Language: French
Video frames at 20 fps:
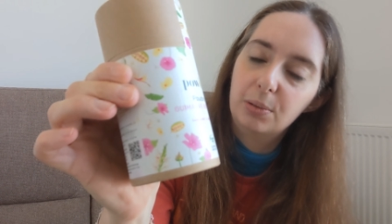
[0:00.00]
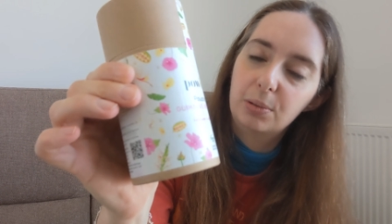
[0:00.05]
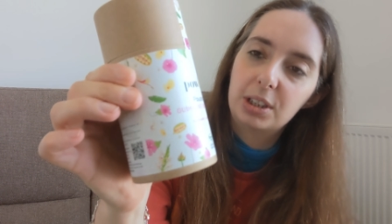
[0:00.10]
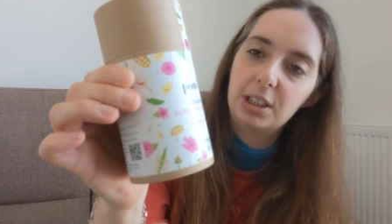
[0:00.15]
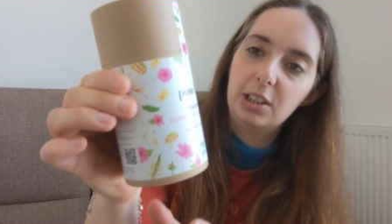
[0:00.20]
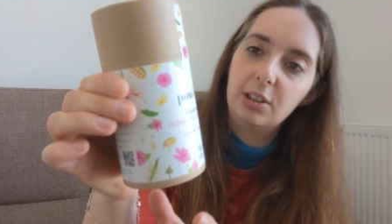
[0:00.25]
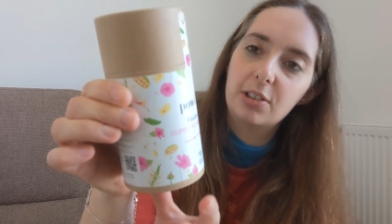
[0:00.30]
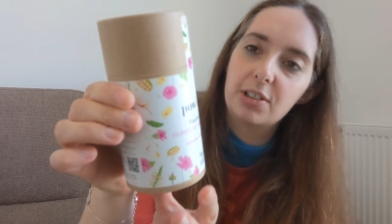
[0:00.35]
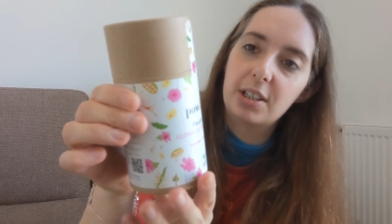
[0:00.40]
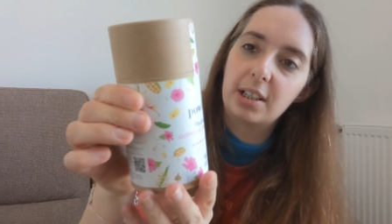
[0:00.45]
Donc
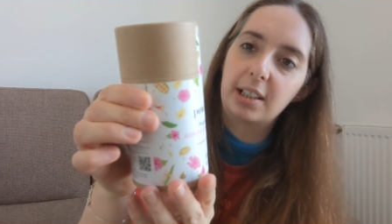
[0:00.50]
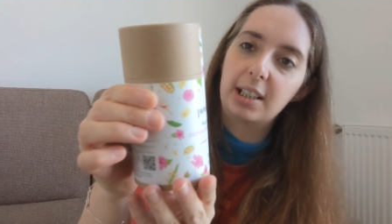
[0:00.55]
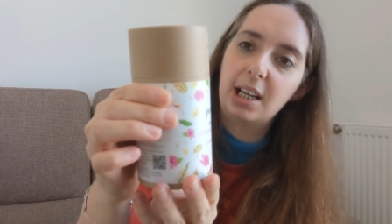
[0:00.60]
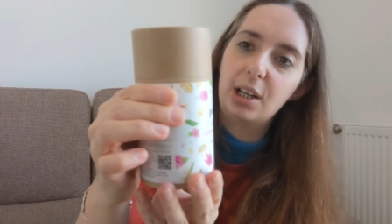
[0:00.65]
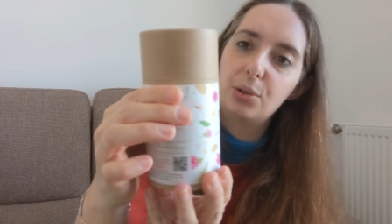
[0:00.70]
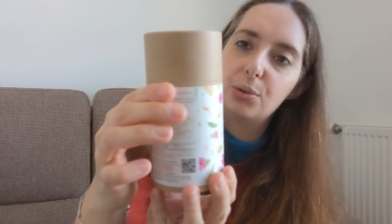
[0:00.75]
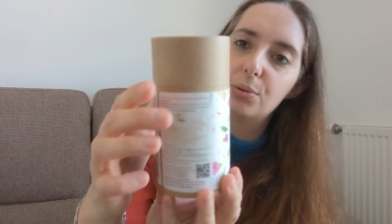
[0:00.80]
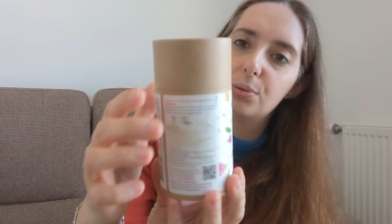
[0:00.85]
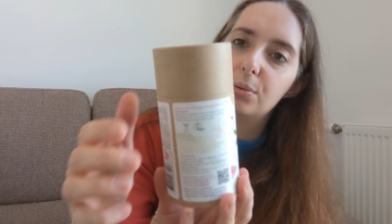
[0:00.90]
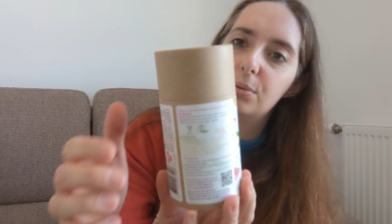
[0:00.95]
c'est dans un
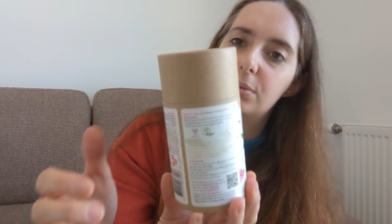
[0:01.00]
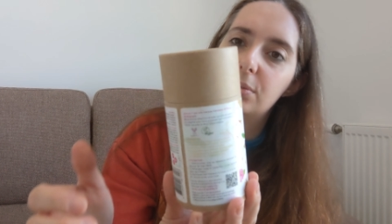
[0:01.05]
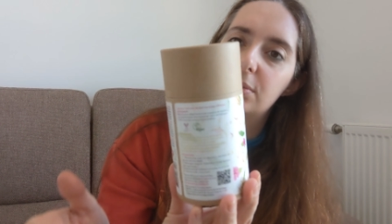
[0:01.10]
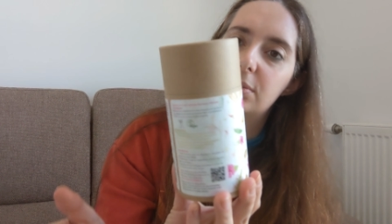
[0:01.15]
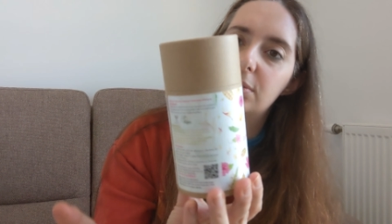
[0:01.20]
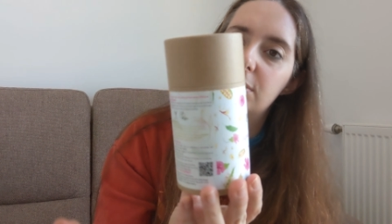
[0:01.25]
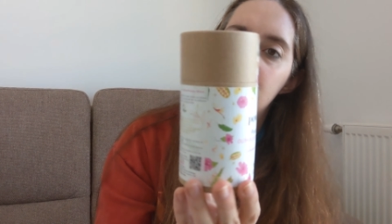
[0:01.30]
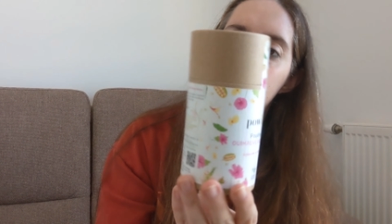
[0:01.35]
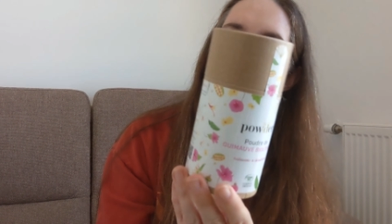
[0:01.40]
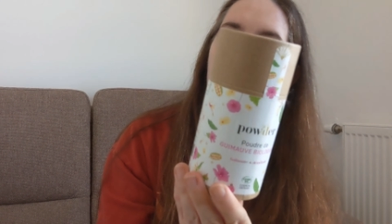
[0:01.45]
carton,
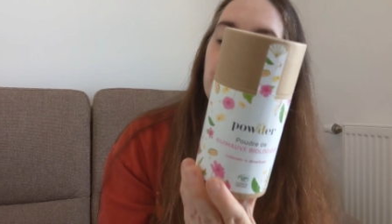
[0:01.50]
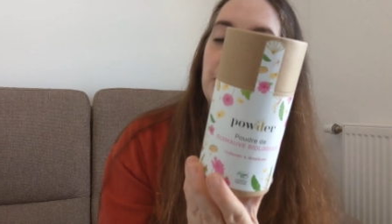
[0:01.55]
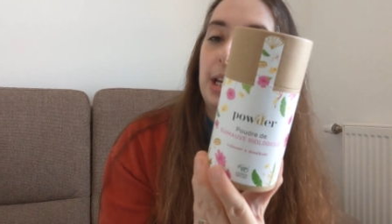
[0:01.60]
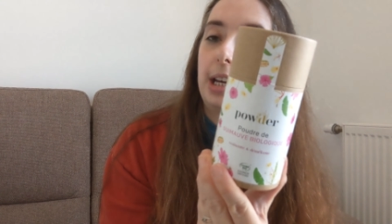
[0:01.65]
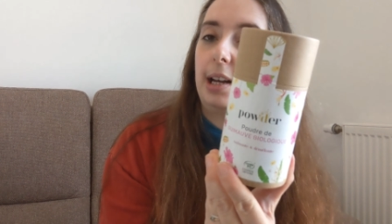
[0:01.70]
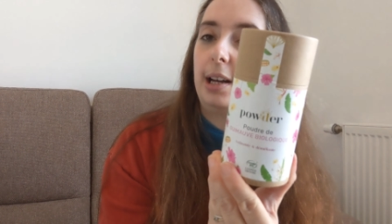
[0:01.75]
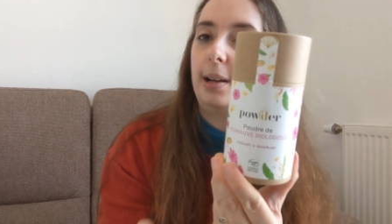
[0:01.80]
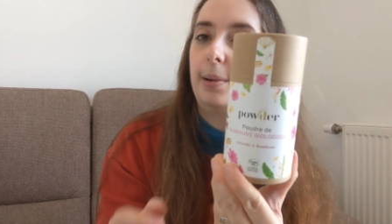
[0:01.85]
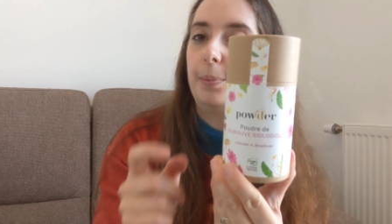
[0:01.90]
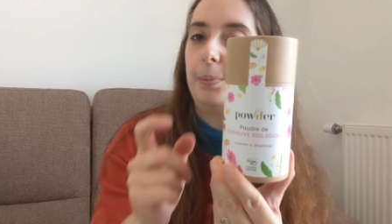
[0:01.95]
dans
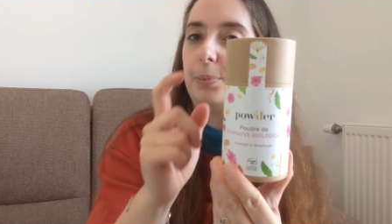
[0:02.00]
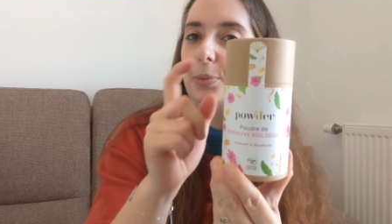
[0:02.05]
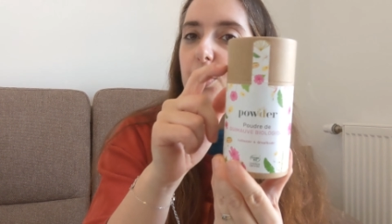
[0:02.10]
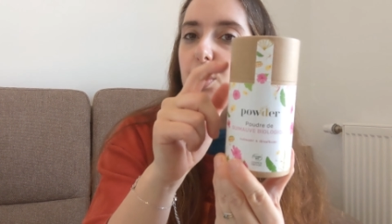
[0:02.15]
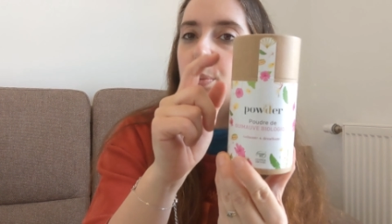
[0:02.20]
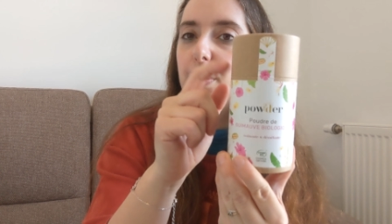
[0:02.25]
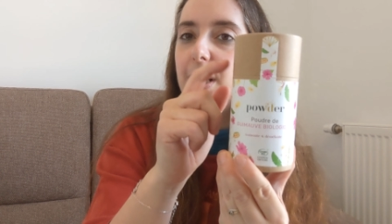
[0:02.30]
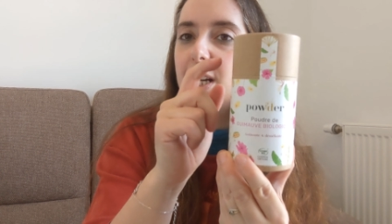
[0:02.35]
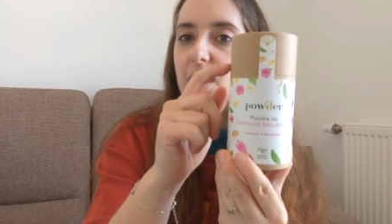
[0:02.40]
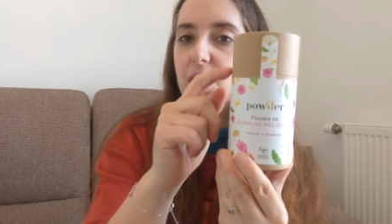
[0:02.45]
un
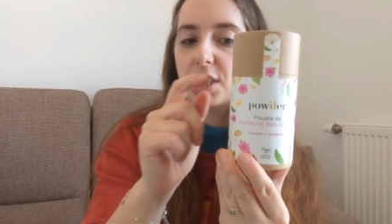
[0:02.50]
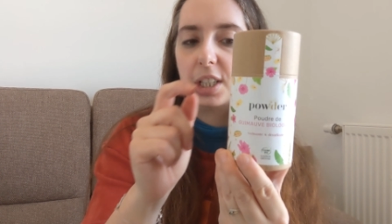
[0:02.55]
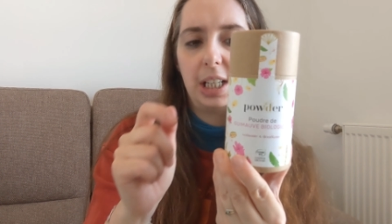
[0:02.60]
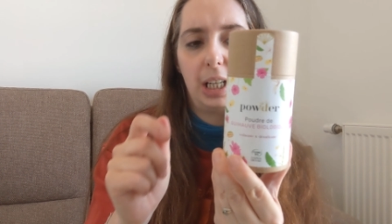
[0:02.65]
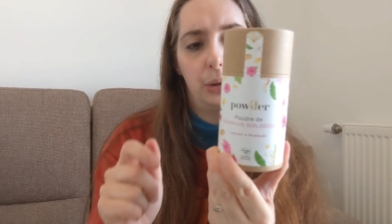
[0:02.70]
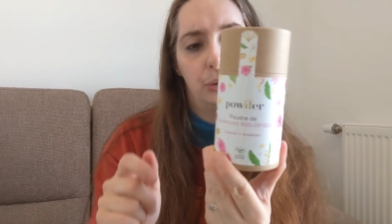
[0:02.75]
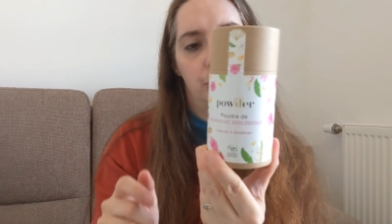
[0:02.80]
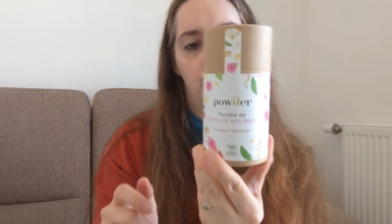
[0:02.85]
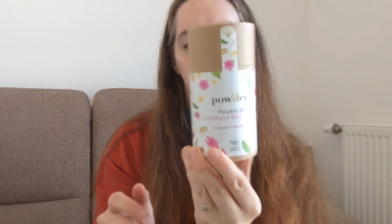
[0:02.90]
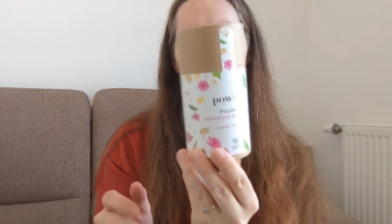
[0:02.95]
emballage
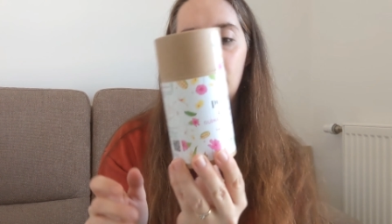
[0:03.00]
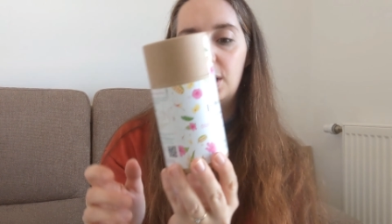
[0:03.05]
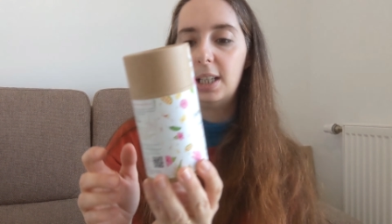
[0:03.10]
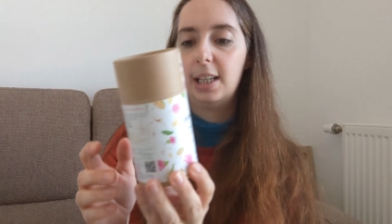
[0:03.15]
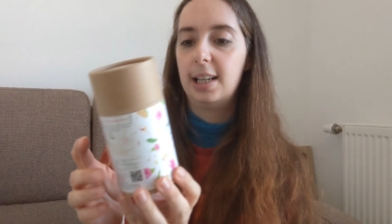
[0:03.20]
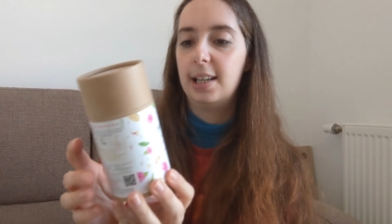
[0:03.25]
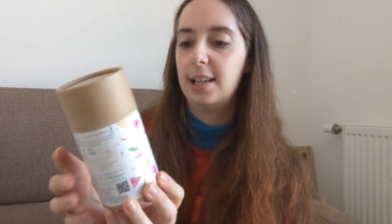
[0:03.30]
carton.